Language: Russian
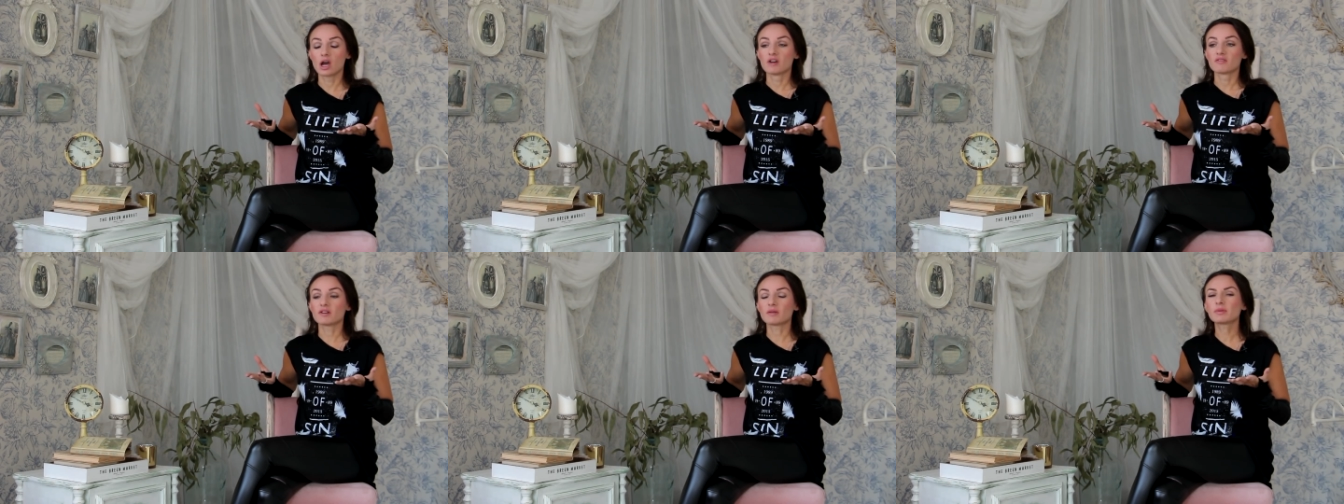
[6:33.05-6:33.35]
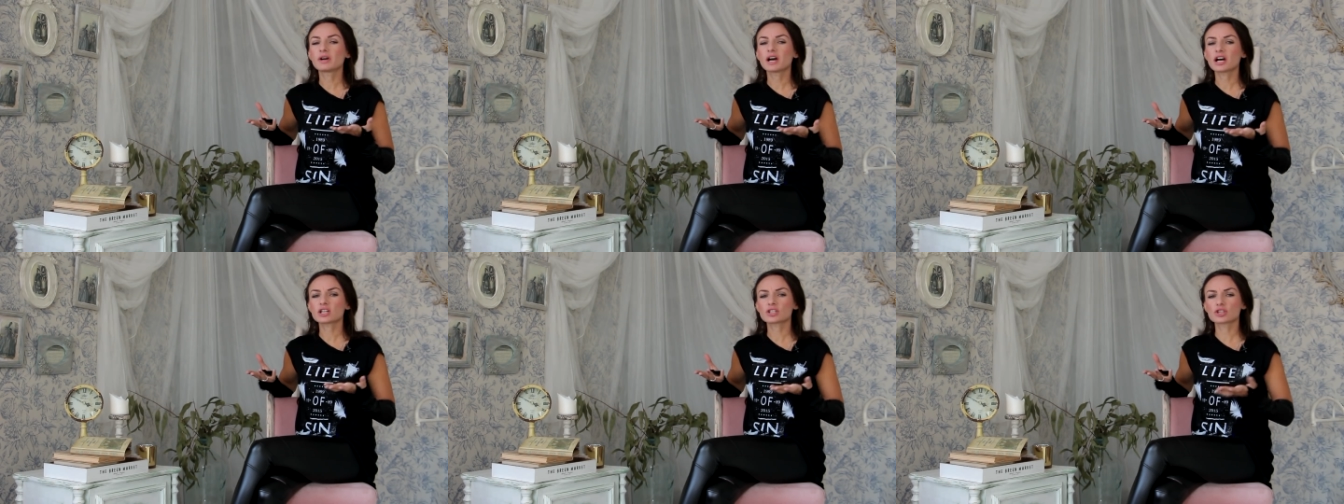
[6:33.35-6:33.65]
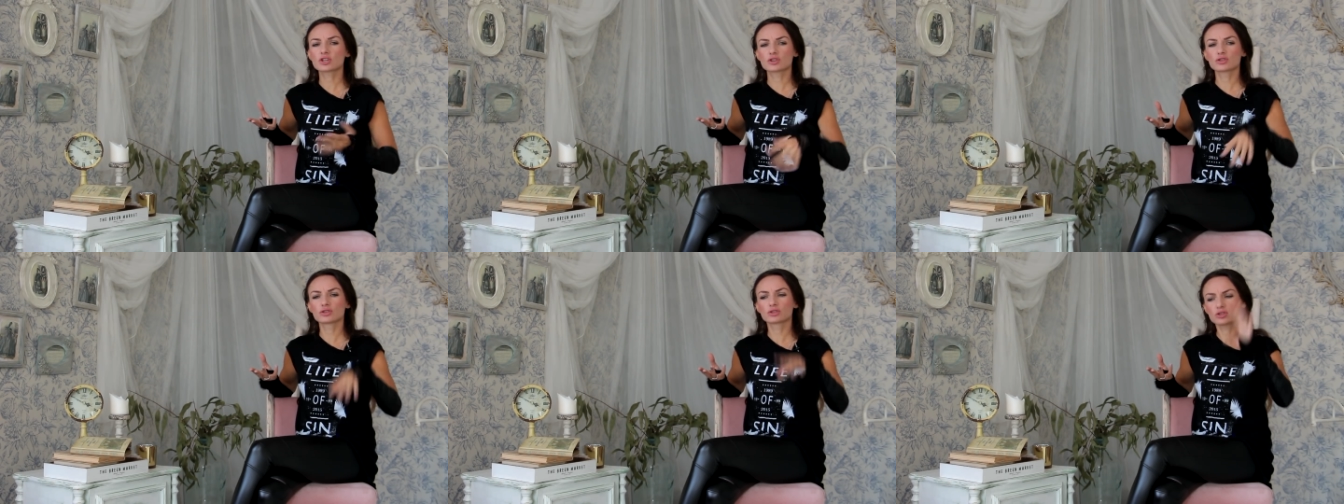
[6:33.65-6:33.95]
Вам
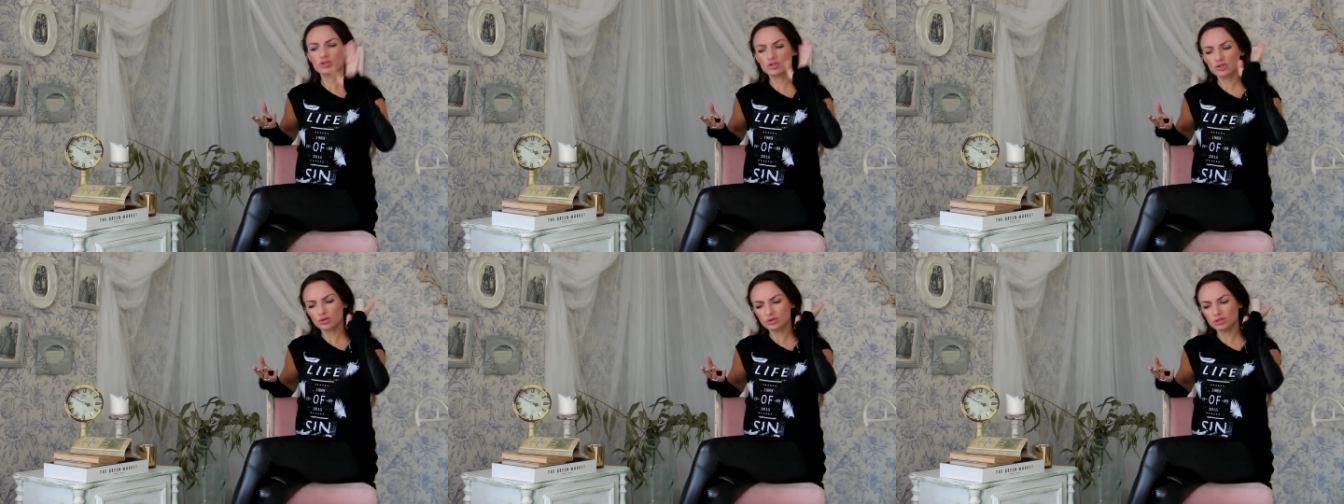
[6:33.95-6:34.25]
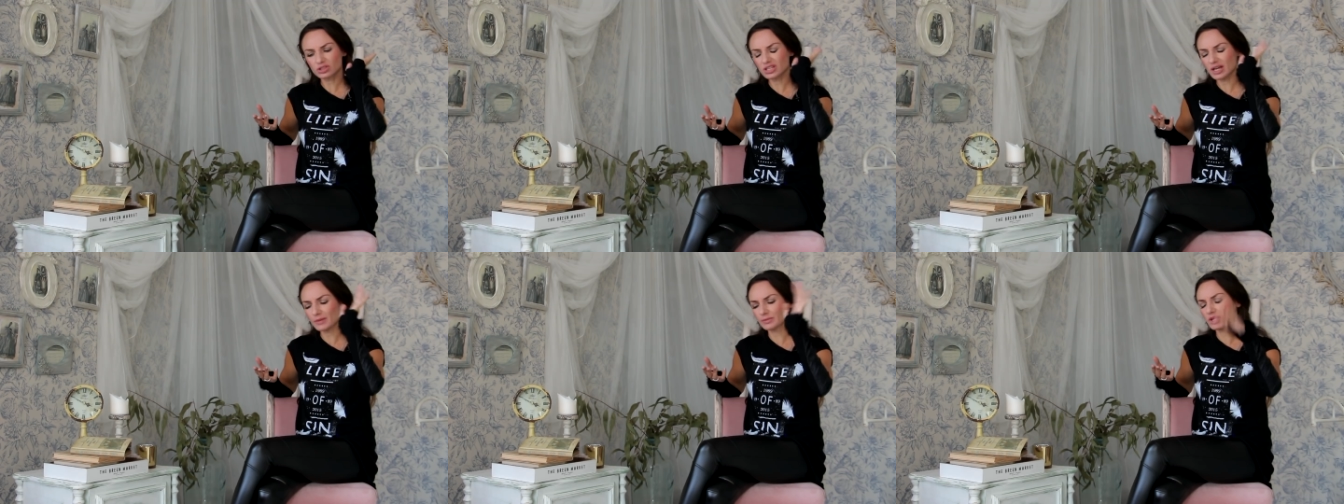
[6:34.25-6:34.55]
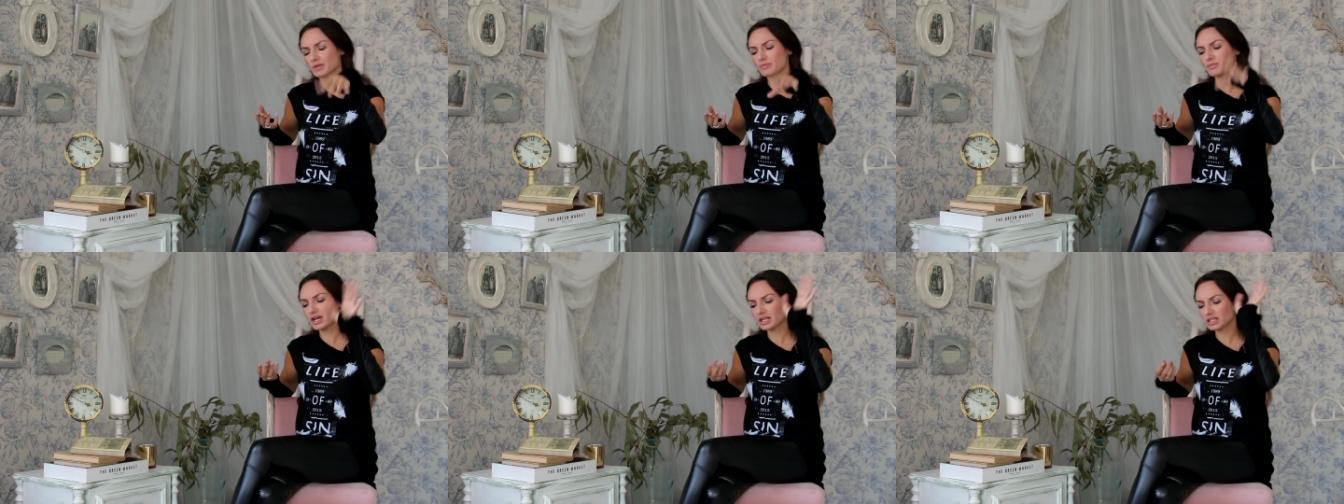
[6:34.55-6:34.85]
кажется, что это что-то там
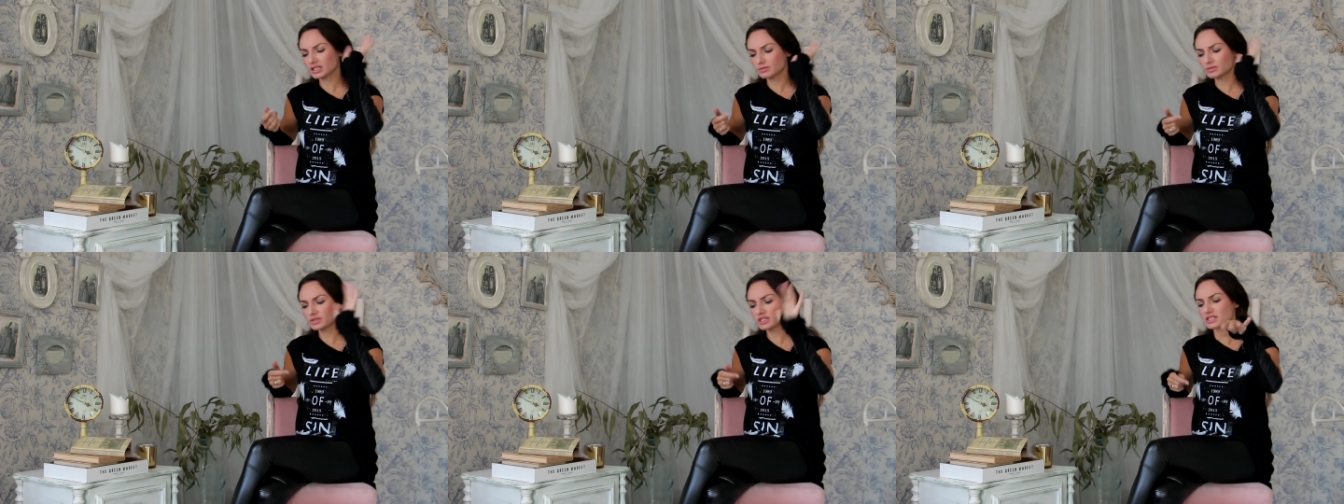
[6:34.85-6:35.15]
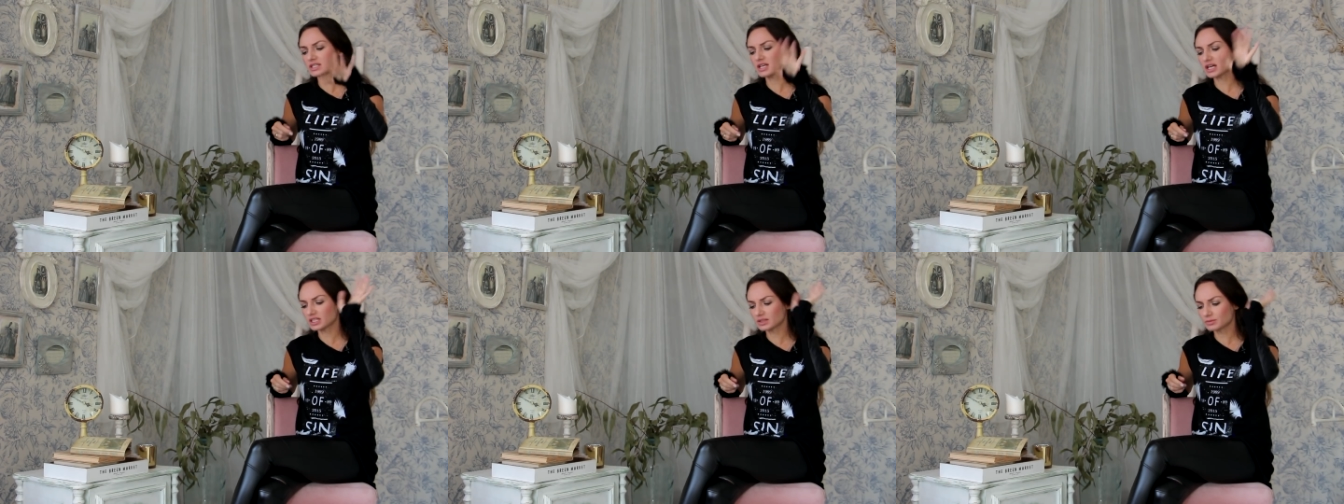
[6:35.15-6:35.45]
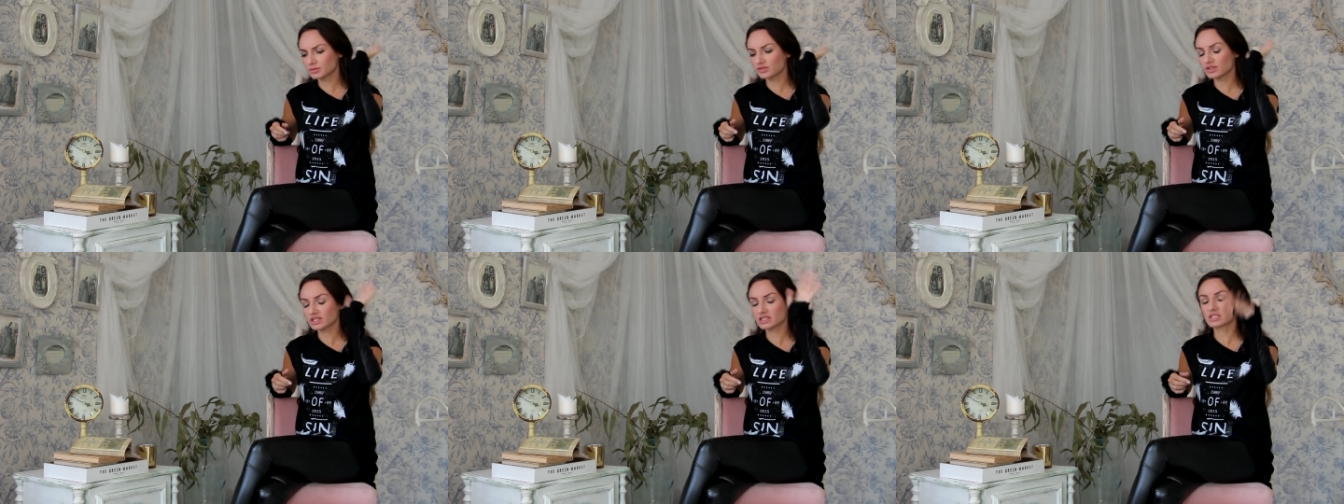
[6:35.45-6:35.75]
на пятом,
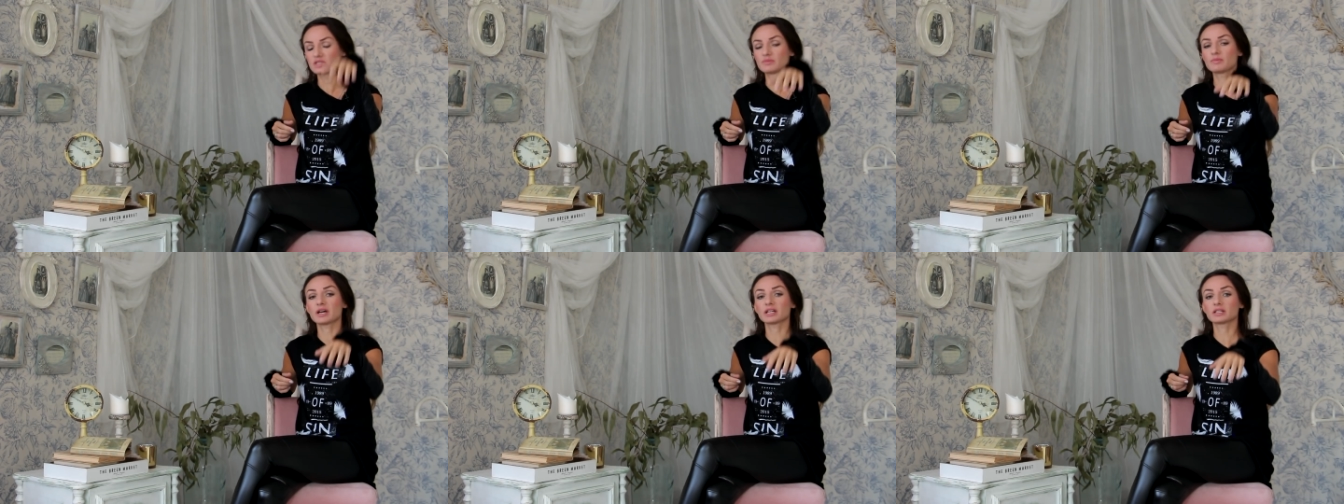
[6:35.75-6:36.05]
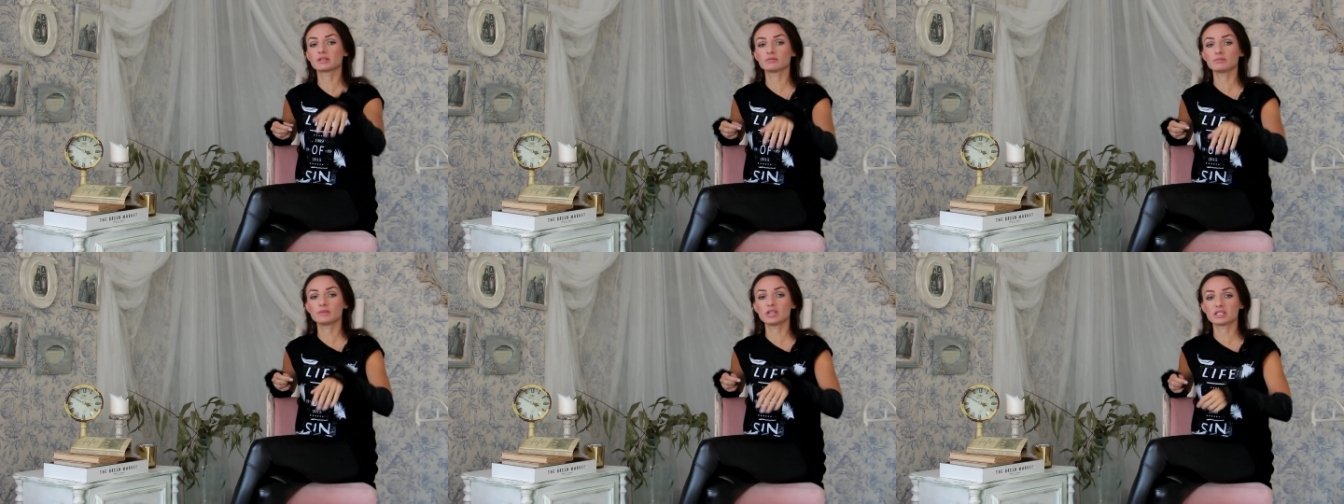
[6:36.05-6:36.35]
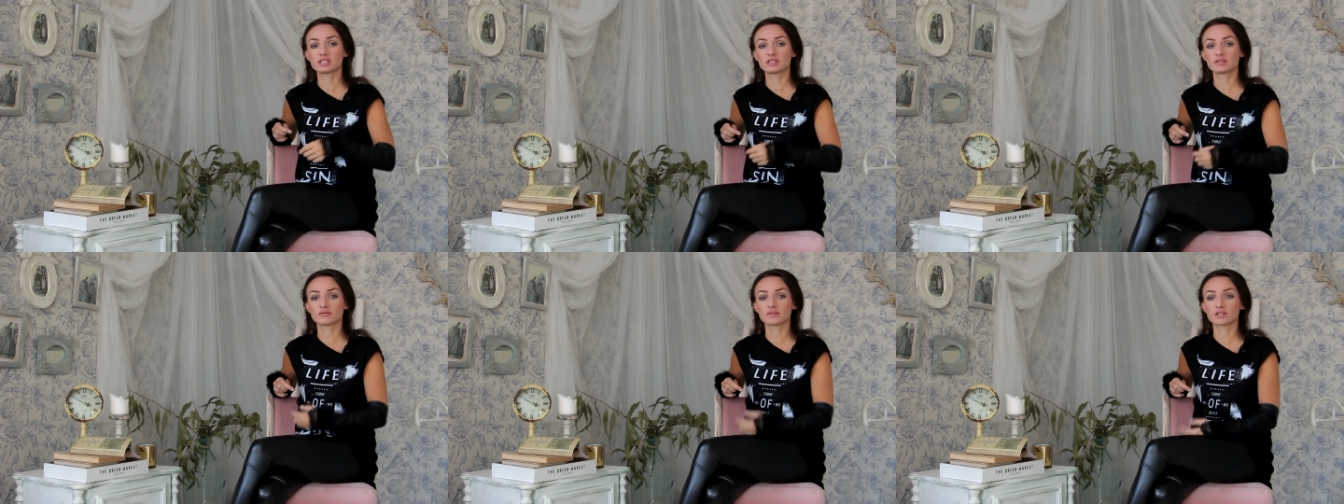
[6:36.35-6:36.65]
десятом, двадцать пятом
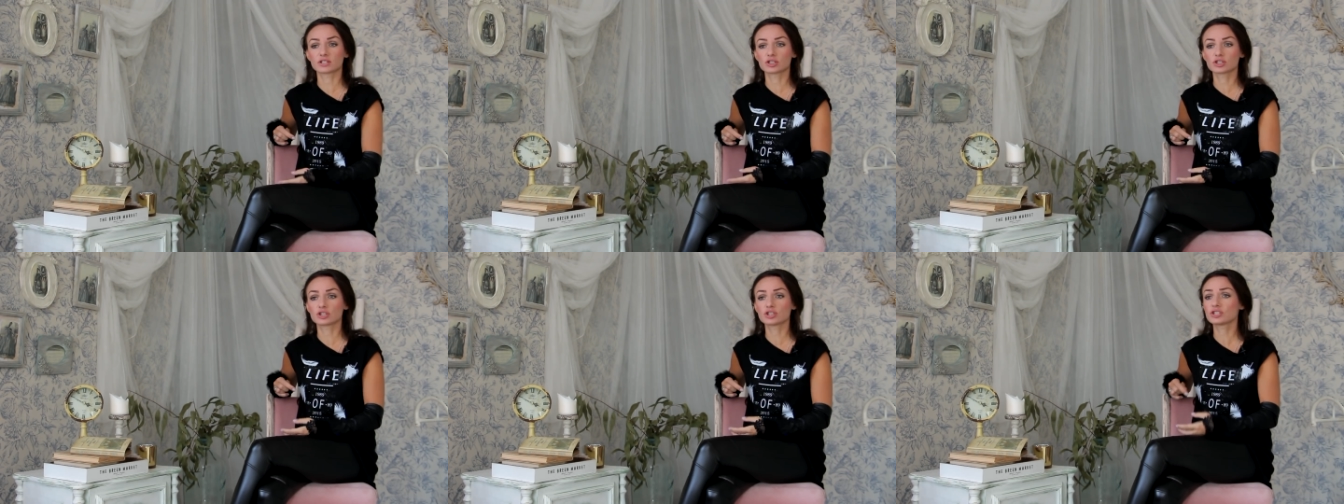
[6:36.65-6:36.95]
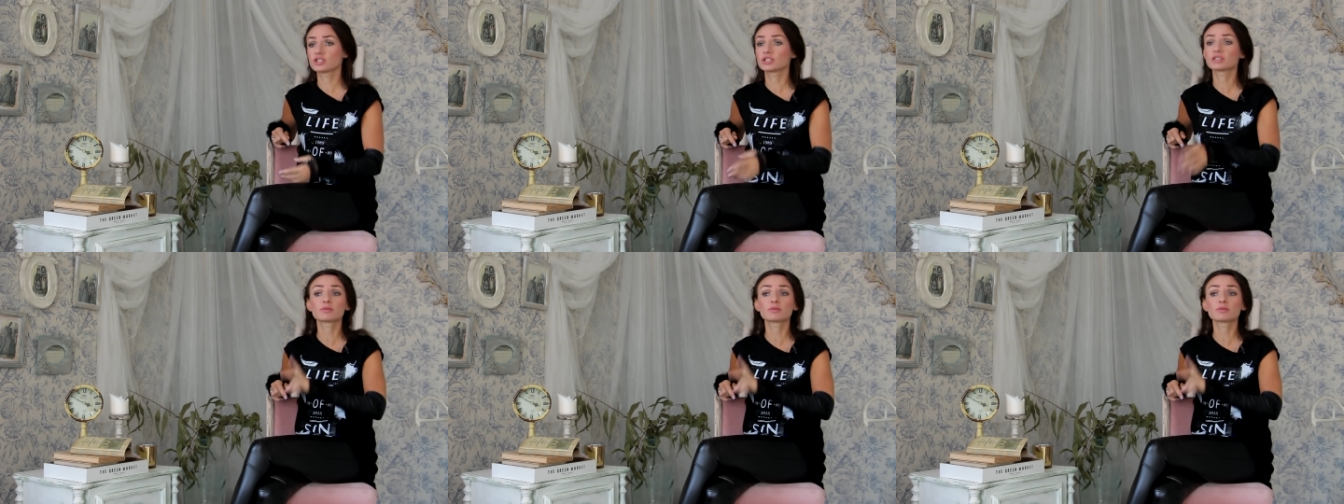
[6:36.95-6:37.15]
месте в вашей жизни.